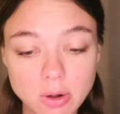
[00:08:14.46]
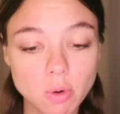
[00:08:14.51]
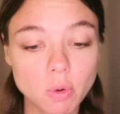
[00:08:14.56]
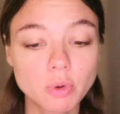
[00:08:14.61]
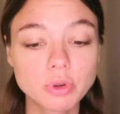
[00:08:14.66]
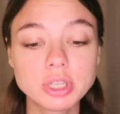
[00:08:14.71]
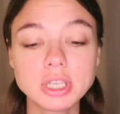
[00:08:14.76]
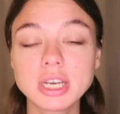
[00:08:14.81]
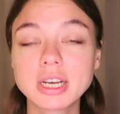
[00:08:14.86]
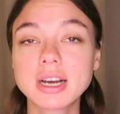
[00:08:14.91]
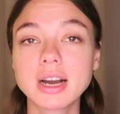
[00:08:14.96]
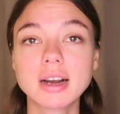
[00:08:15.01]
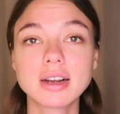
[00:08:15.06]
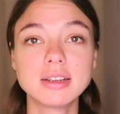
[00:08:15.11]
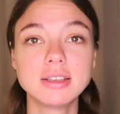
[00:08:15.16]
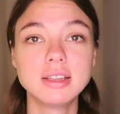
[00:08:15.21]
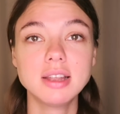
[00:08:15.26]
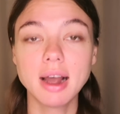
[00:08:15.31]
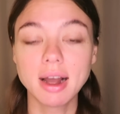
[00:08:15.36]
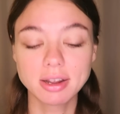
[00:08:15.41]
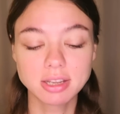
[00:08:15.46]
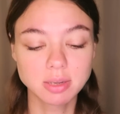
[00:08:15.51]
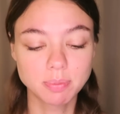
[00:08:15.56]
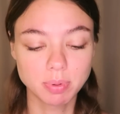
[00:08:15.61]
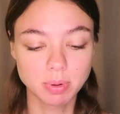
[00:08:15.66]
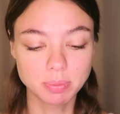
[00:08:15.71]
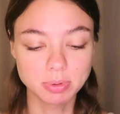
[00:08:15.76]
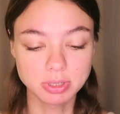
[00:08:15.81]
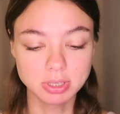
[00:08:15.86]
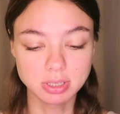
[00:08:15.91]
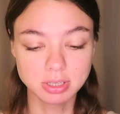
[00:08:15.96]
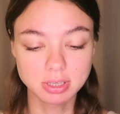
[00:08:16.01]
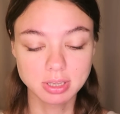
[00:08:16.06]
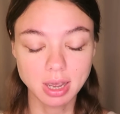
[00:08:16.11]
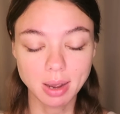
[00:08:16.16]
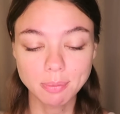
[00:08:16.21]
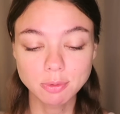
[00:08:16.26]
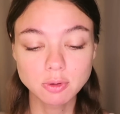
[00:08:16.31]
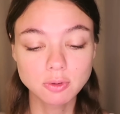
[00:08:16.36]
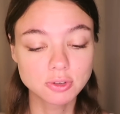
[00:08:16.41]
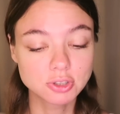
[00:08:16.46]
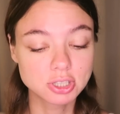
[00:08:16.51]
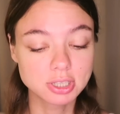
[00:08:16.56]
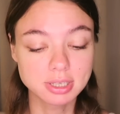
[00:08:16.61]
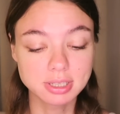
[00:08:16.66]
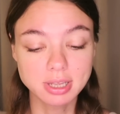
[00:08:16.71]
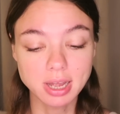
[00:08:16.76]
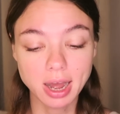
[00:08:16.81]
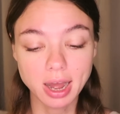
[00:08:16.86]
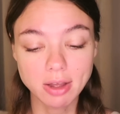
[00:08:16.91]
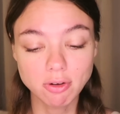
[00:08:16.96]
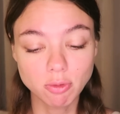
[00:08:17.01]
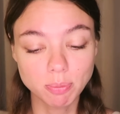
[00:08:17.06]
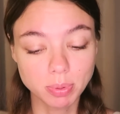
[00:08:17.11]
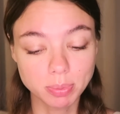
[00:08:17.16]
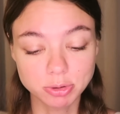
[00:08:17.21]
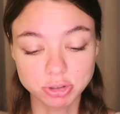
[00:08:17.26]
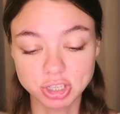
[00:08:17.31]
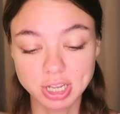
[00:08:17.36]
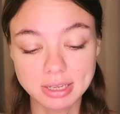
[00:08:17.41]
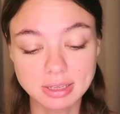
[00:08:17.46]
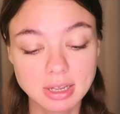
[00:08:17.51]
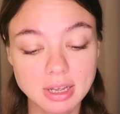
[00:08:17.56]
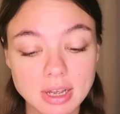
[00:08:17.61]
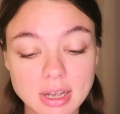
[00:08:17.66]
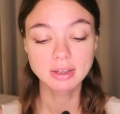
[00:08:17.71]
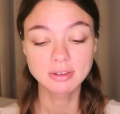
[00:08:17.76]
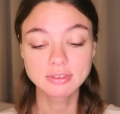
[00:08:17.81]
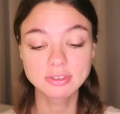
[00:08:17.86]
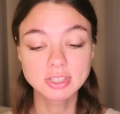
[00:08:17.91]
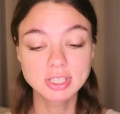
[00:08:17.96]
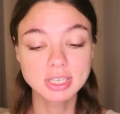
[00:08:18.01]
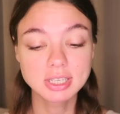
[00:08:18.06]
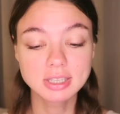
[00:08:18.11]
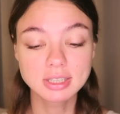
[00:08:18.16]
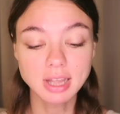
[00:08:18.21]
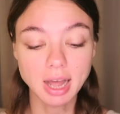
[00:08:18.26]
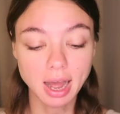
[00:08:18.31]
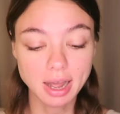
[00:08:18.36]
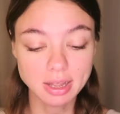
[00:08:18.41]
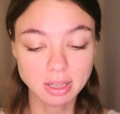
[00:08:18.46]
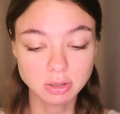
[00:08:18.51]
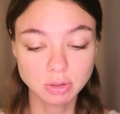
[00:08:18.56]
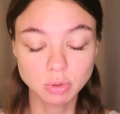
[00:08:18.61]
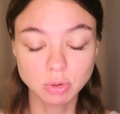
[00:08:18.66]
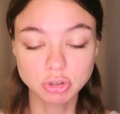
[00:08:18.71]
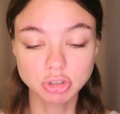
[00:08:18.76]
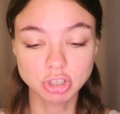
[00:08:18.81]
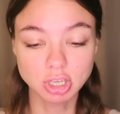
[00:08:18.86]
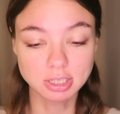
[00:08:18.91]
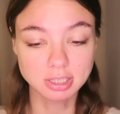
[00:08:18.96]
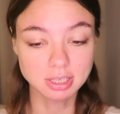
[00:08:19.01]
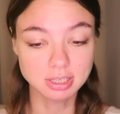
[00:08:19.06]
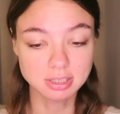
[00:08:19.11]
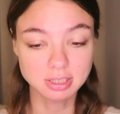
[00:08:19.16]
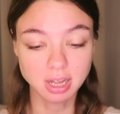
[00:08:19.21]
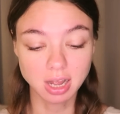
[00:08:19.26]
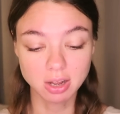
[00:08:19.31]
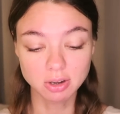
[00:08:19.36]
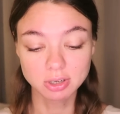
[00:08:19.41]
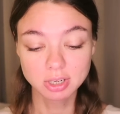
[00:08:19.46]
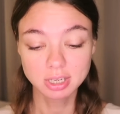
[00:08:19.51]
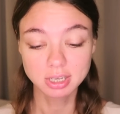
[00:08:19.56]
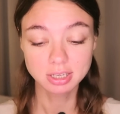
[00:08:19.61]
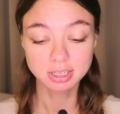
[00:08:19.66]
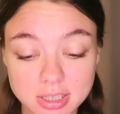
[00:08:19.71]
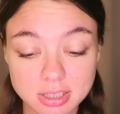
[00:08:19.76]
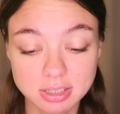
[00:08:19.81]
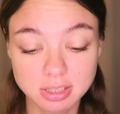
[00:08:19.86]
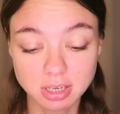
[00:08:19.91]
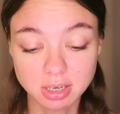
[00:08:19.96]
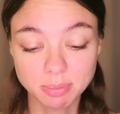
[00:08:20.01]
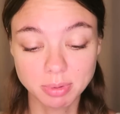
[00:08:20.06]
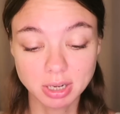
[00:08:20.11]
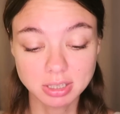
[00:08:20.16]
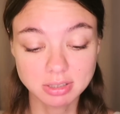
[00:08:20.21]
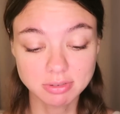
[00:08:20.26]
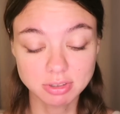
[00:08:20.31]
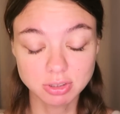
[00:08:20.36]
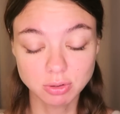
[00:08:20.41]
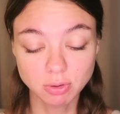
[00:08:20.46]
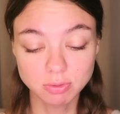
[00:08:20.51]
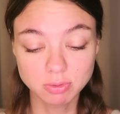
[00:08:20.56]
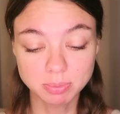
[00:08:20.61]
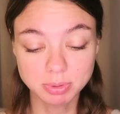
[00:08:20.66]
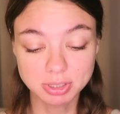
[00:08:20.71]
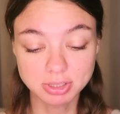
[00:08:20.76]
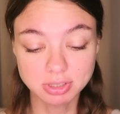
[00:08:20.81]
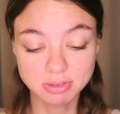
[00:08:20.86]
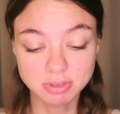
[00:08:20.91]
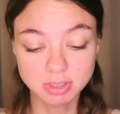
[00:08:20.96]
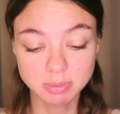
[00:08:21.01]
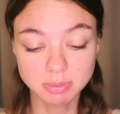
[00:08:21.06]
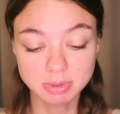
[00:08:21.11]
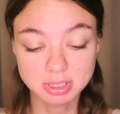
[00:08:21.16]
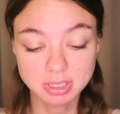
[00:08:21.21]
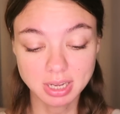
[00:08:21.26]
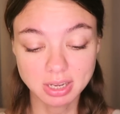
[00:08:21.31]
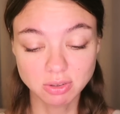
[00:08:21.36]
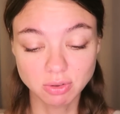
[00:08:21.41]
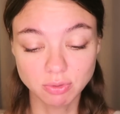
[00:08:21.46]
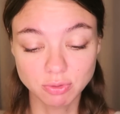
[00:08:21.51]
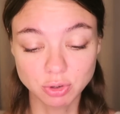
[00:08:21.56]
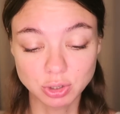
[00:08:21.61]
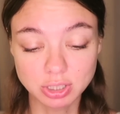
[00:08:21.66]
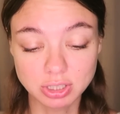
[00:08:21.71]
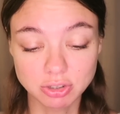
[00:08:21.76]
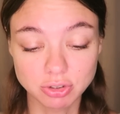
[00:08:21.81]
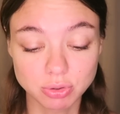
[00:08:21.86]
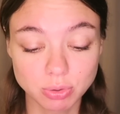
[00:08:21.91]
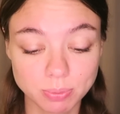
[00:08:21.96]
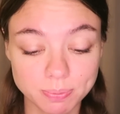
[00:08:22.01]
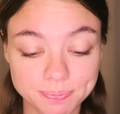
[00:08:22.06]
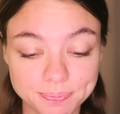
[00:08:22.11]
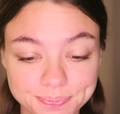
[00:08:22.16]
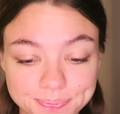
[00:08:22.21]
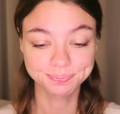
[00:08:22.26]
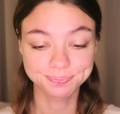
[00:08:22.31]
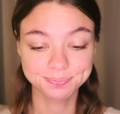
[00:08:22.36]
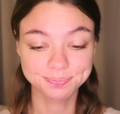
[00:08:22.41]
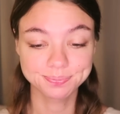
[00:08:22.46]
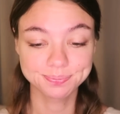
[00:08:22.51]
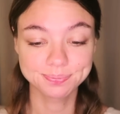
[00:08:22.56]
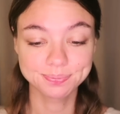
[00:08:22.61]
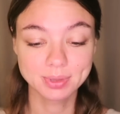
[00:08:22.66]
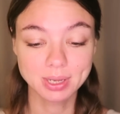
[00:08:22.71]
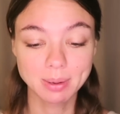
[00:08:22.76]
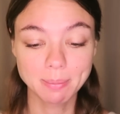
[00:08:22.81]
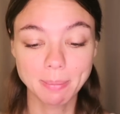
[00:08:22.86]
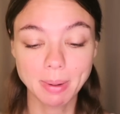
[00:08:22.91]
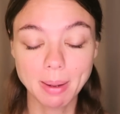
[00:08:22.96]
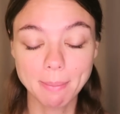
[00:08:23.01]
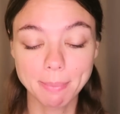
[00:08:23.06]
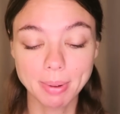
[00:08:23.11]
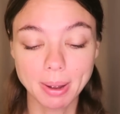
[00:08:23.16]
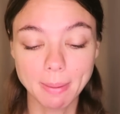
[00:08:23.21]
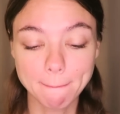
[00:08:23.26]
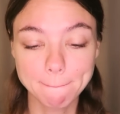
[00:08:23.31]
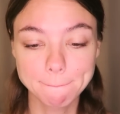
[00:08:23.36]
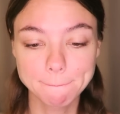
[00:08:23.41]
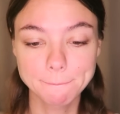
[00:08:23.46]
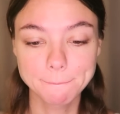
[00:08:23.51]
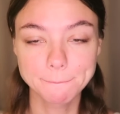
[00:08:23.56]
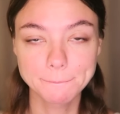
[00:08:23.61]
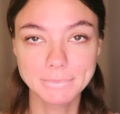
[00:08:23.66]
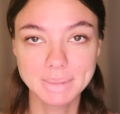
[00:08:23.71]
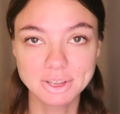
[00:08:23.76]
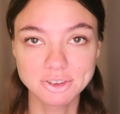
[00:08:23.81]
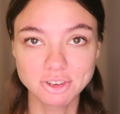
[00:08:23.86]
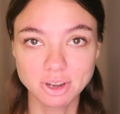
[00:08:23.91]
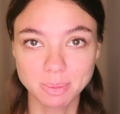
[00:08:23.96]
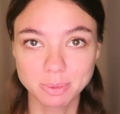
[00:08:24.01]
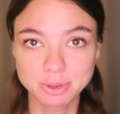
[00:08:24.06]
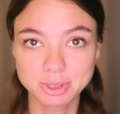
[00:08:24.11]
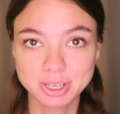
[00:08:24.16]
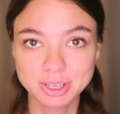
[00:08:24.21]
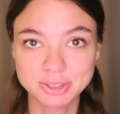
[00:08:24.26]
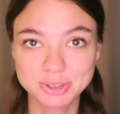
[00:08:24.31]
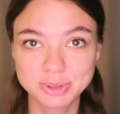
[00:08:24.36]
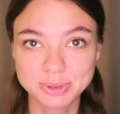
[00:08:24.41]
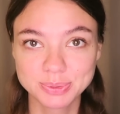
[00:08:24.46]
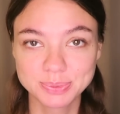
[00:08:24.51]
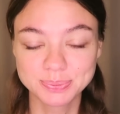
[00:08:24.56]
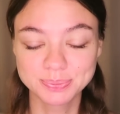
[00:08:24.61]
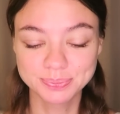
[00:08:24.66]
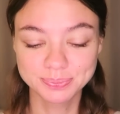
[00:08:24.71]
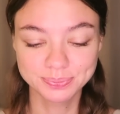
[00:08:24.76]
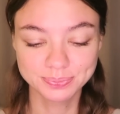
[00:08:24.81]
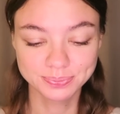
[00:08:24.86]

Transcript: Он никогда не победит. Я буду всегда его побеждать. Всегда, я точно это знаю. И зарабатывать новые призовые места и новую одежду. Пам-пам. Сейчас будет костюм.